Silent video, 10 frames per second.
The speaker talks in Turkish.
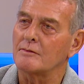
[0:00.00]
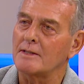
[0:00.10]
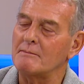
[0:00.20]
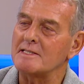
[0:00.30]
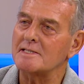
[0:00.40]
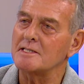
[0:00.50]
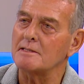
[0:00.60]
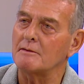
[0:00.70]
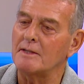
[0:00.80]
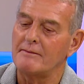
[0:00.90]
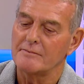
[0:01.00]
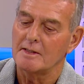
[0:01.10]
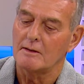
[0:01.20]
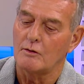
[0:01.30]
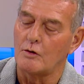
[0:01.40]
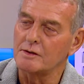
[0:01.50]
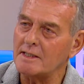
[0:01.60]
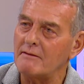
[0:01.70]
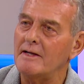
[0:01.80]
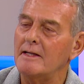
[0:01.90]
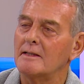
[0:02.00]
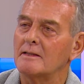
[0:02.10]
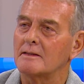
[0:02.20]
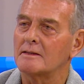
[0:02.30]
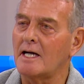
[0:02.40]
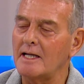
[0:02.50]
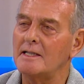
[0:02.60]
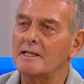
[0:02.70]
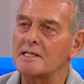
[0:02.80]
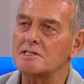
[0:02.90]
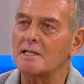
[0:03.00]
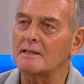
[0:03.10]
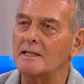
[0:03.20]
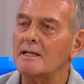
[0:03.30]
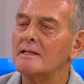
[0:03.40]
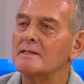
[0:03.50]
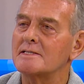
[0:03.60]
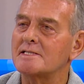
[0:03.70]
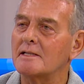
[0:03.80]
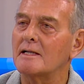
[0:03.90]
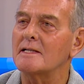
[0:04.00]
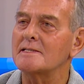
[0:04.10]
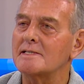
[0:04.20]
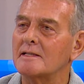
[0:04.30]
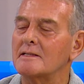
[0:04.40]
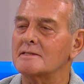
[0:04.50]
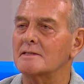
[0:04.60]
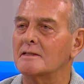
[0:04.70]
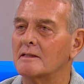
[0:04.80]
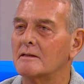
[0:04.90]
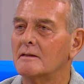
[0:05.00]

hemen sayacağım ama orta ve daha ileri yaşlarda sigara, sigara, sigara.